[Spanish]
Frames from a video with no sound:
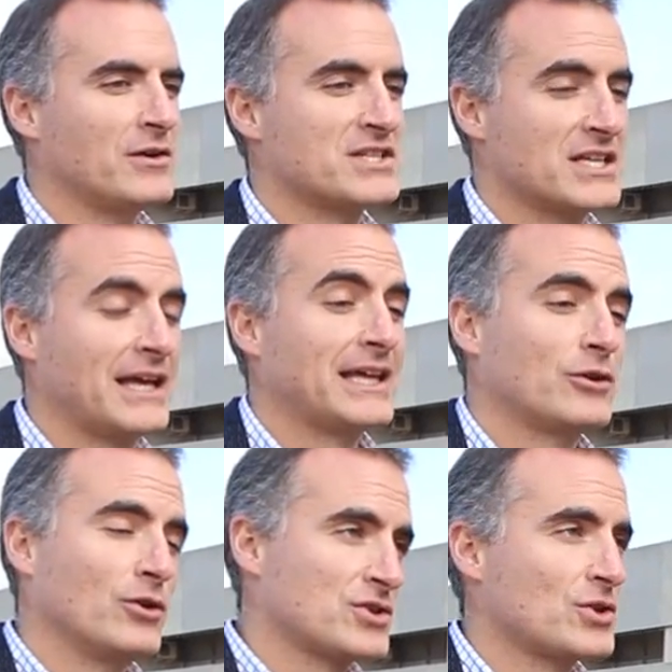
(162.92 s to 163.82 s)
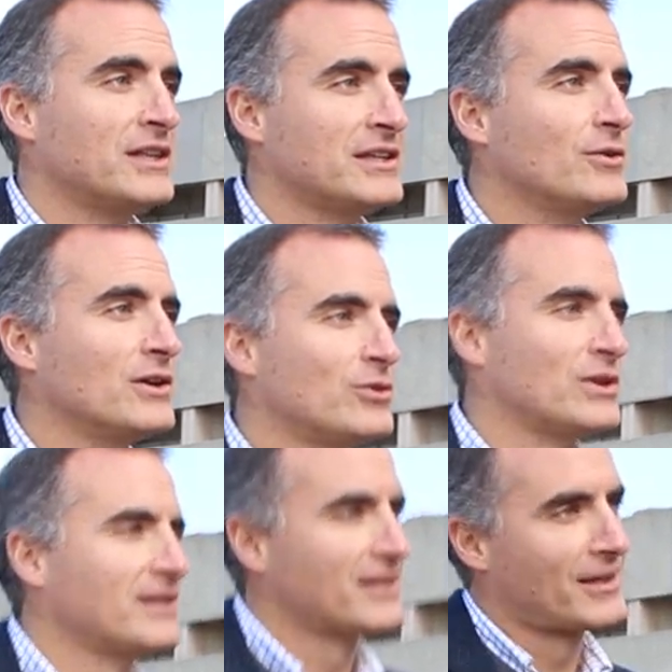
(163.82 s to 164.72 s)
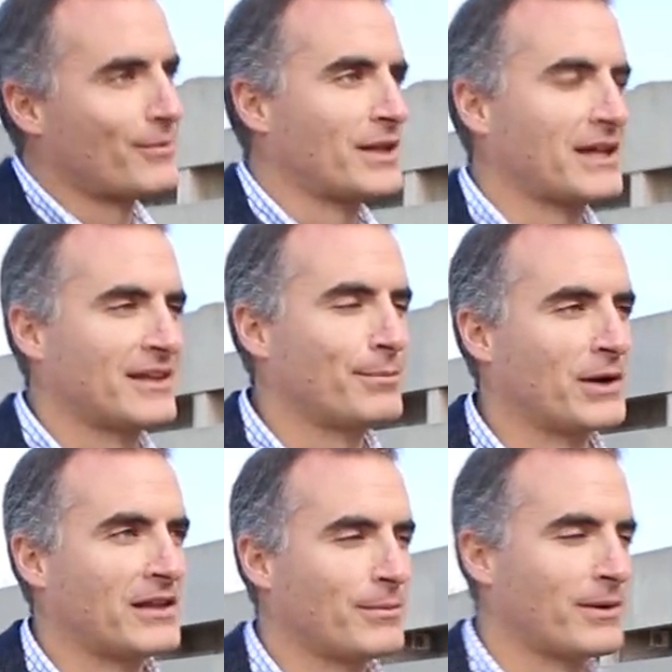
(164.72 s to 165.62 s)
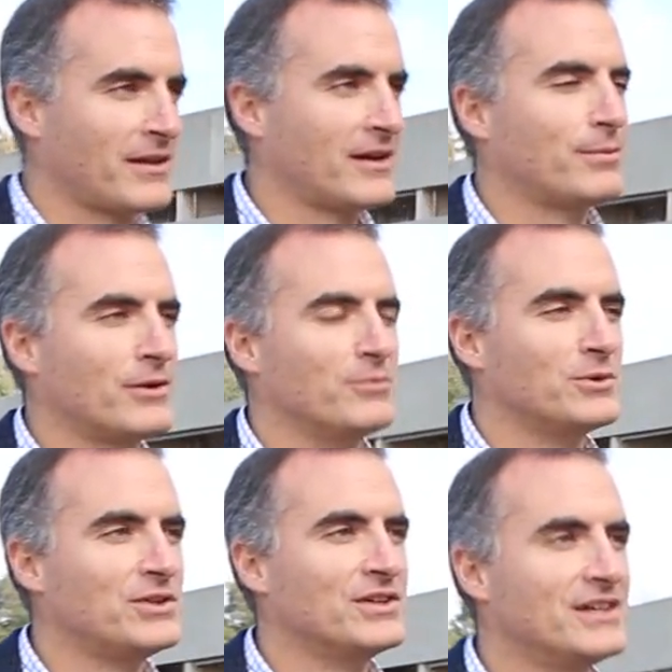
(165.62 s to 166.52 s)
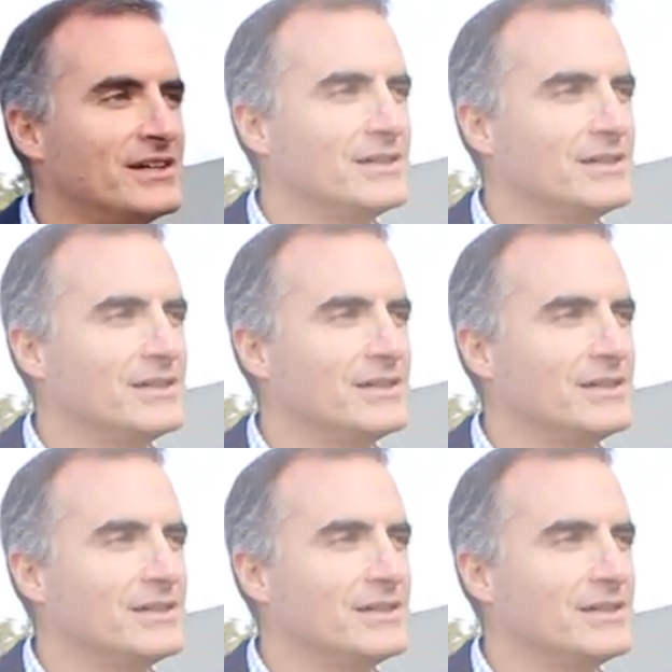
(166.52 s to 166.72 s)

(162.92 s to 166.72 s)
la universidad y a todos esos antiguos estudiantes que pueden estar por ahí desperdigados por el mundo.